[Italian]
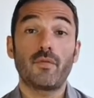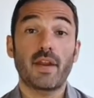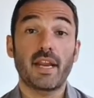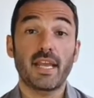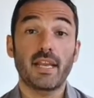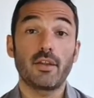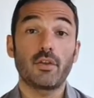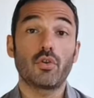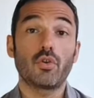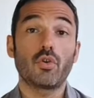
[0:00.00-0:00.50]

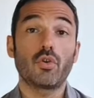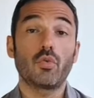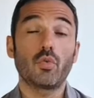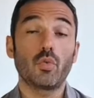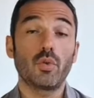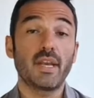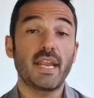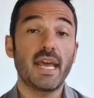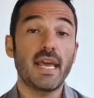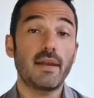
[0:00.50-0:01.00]
frenico,
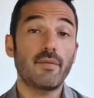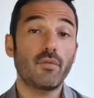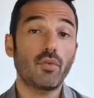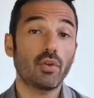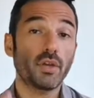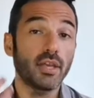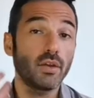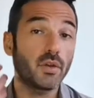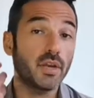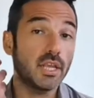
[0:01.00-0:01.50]
un
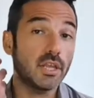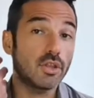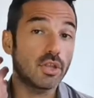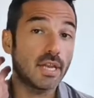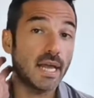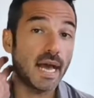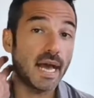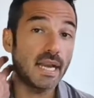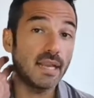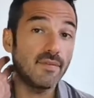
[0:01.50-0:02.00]
nervo che
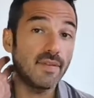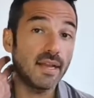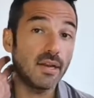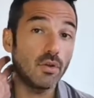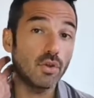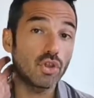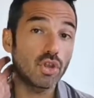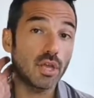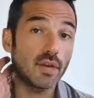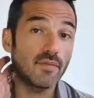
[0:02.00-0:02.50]
origina a
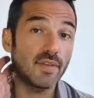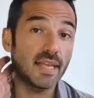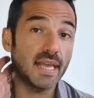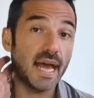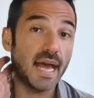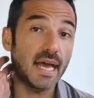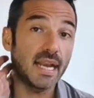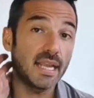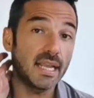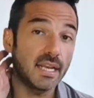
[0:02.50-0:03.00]
livello
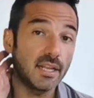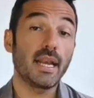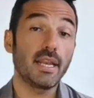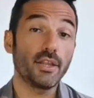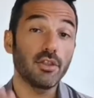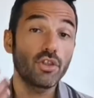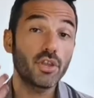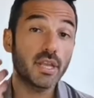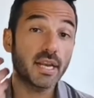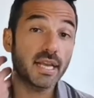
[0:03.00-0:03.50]
cervicale
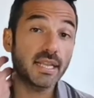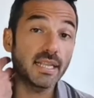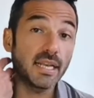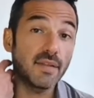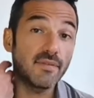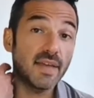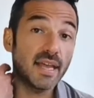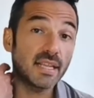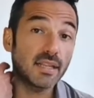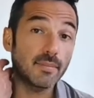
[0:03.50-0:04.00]
all'incirca
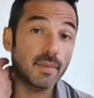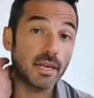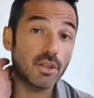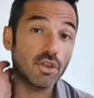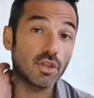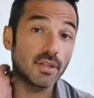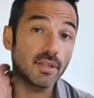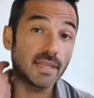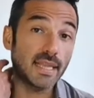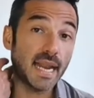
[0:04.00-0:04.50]
delle vertebre
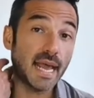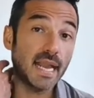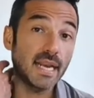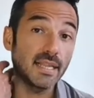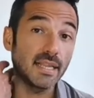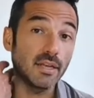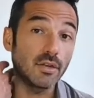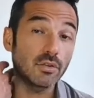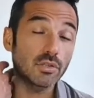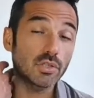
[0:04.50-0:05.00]
centrali
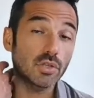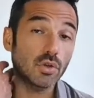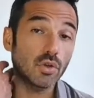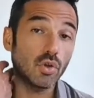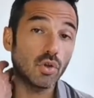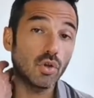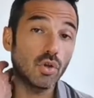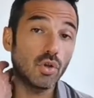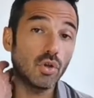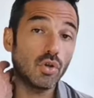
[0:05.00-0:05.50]
del nostro
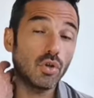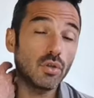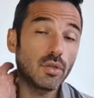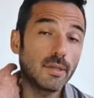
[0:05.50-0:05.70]
collo,